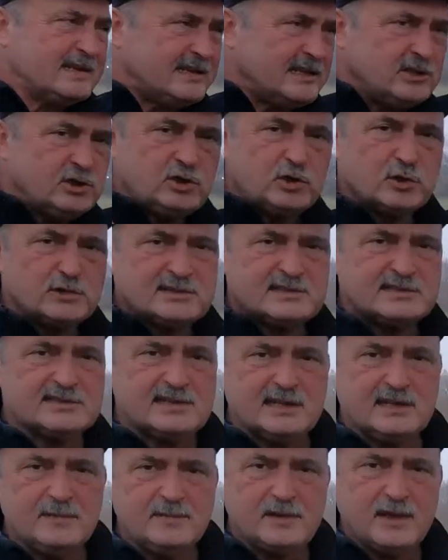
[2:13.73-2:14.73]
die
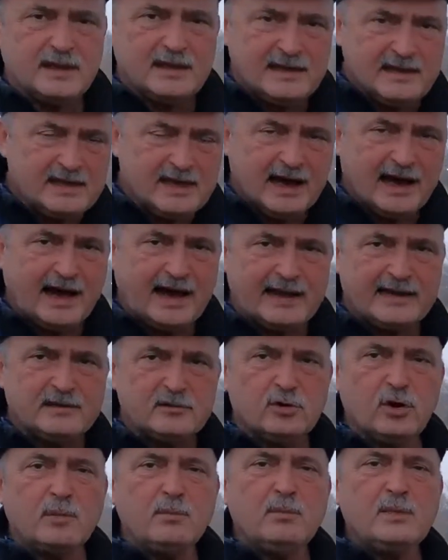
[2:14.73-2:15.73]
schützen ihr
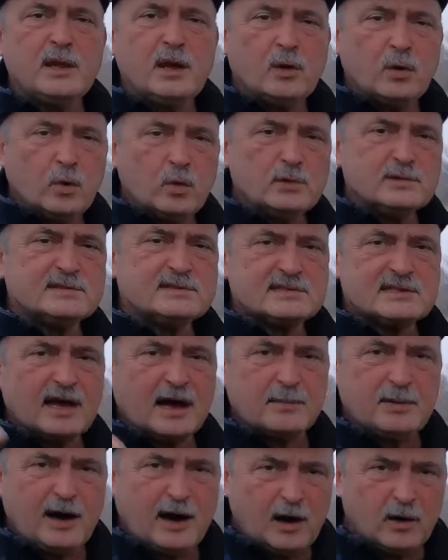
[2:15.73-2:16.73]
Einkommen, uns
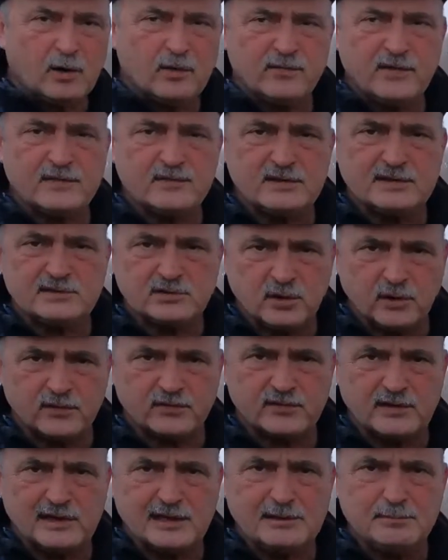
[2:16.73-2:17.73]
aber auch, wenn wir es
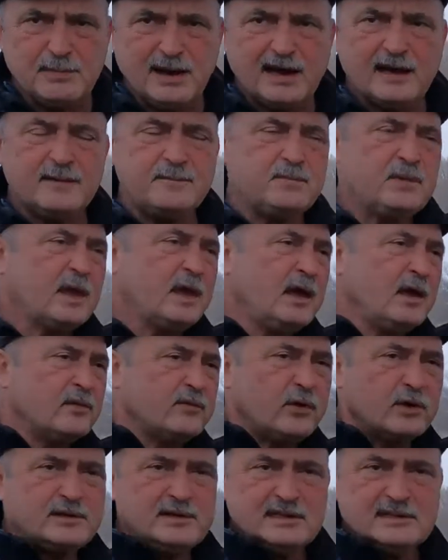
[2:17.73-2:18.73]
öffentlich machen,
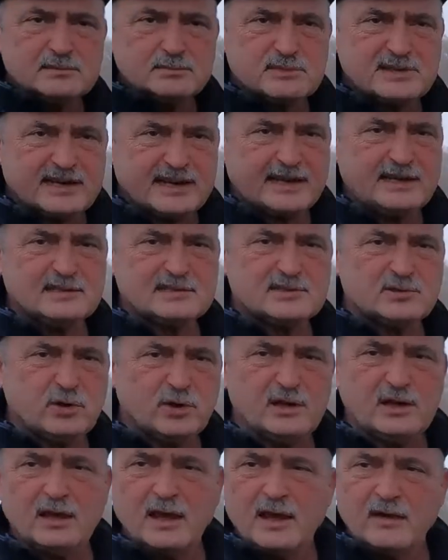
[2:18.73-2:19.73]
vor diesem
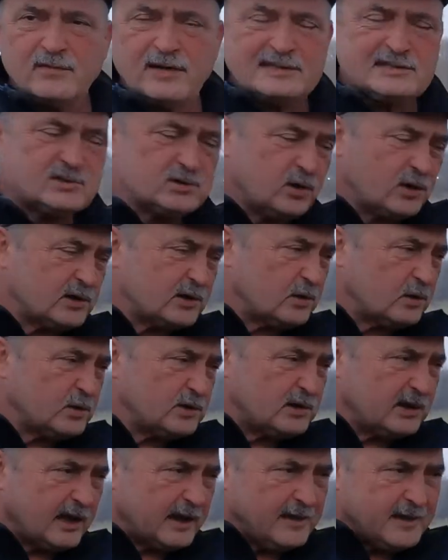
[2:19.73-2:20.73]
Dreckzeug, was dort
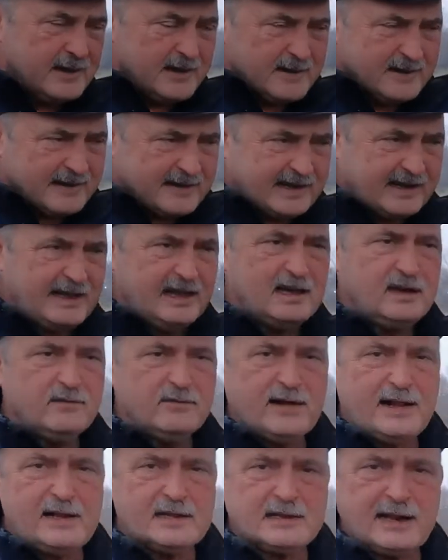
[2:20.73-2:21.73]
unter
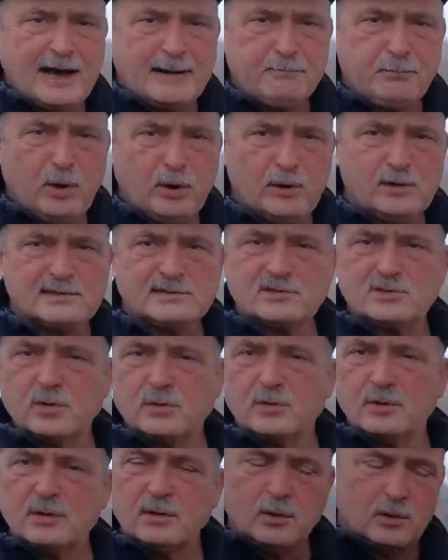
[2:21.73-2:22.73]

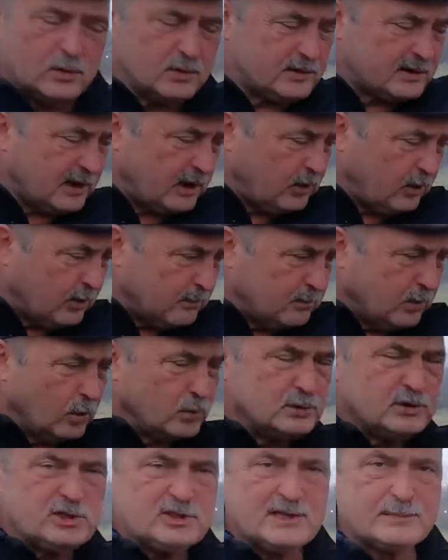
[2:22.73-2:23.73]
Regenwaldabholzung, unter
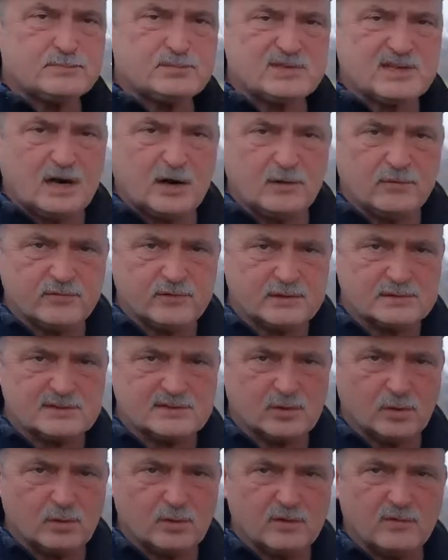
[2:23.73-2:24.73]
Hormonchips
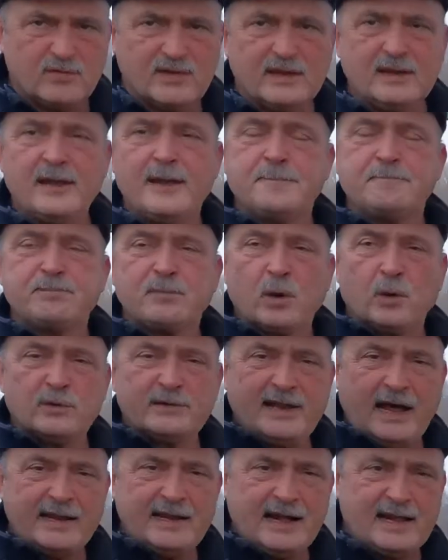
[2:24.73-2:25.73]
aufgezogen wird
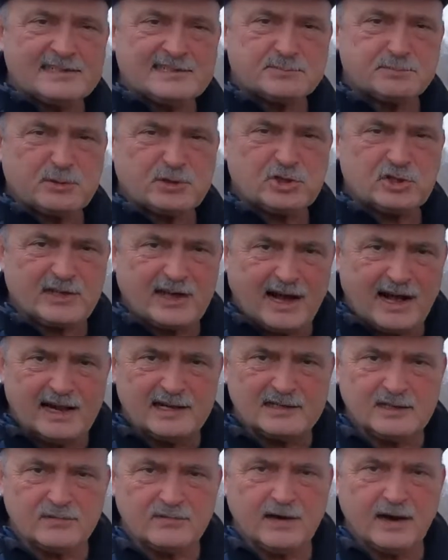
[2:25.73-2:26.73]
und dann als
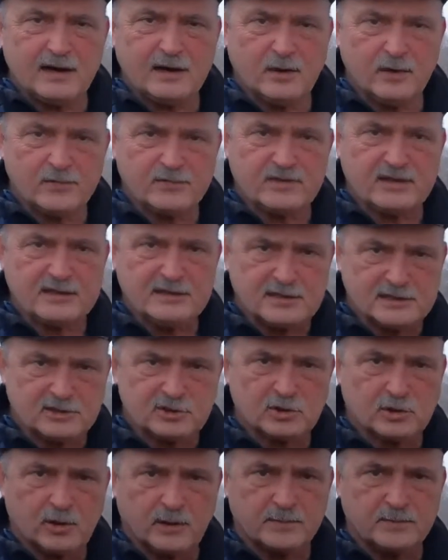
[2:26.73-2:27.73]
bestrahlte Ware auf den
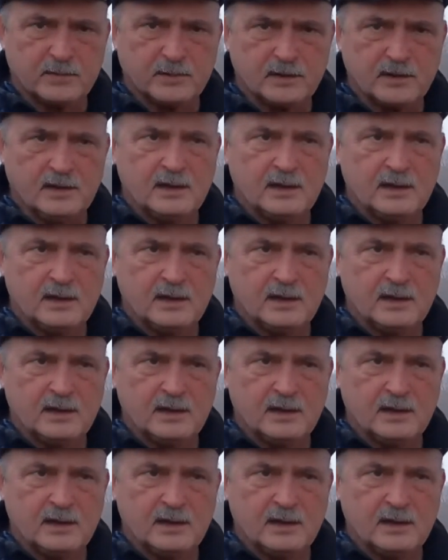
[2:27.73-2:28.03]
Tisch kommt.